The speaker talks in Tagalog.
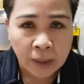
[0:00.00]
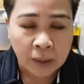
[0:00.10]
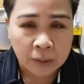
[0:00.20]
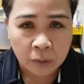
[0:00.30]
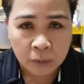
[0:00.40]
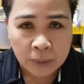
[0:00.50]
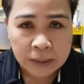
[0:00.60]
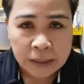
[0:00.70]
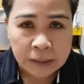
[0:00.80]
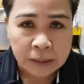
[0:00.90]
Uh, ah, normal
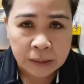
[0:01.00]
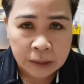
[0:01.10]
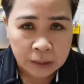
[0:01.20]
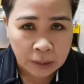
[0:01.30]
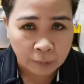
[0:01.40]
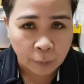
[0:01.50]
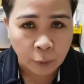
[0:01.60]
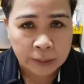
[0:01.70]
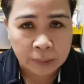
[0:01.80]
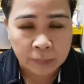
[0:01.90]
yan, hindi ako
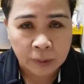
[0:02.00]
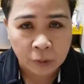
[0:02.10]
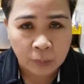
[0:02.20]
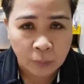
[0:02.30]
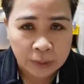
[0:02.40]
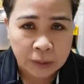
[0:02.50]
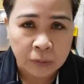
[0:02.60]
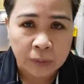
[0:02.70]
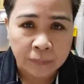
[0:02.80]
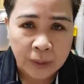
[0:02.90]
pwedeng ah, gumawa
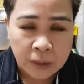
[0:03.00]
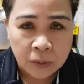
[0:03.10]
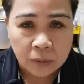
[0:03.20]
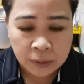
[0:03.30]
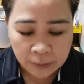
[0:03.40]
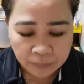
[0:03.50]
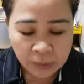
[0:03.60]
dito ng fake news.